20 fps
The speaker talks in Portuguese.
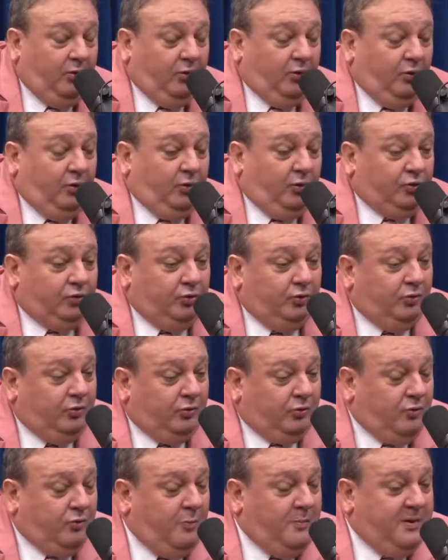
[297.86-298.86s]
eu, eu, sou
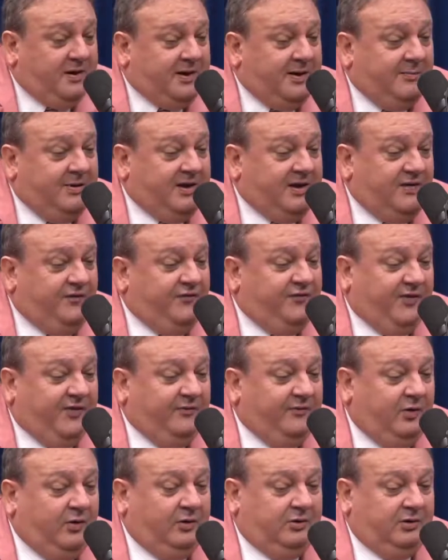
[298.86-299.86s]
completamente em
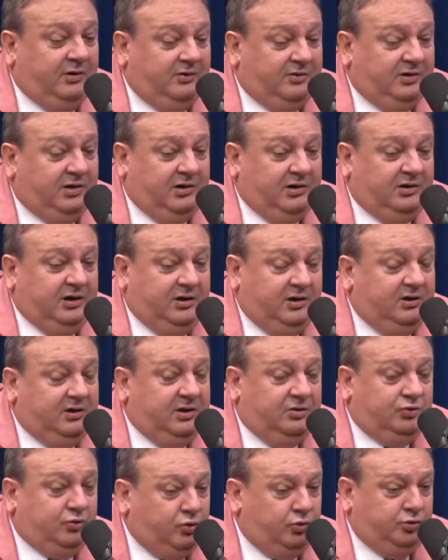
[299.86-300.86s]
favor de, de,
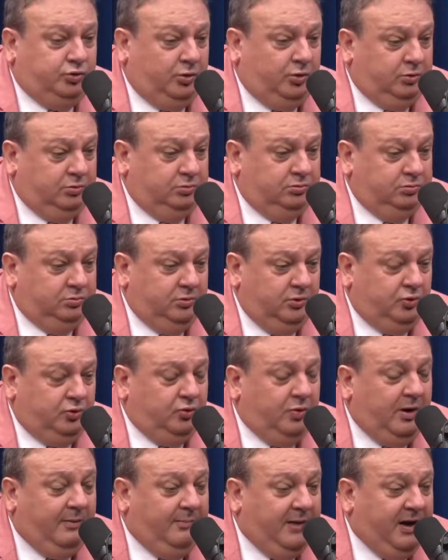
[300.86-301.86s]
de tudo. Eu
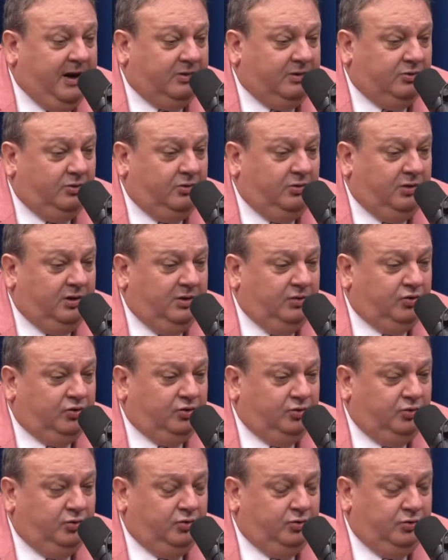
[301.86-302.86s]
sou aberto, eu
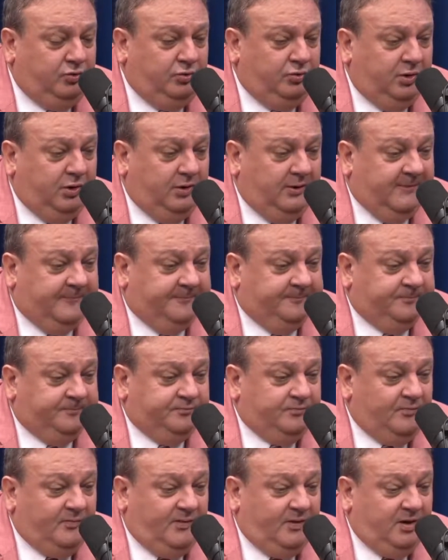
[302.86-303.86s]
sou
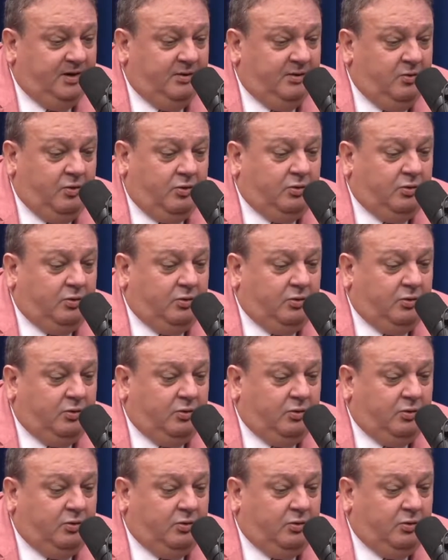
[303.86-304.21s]
o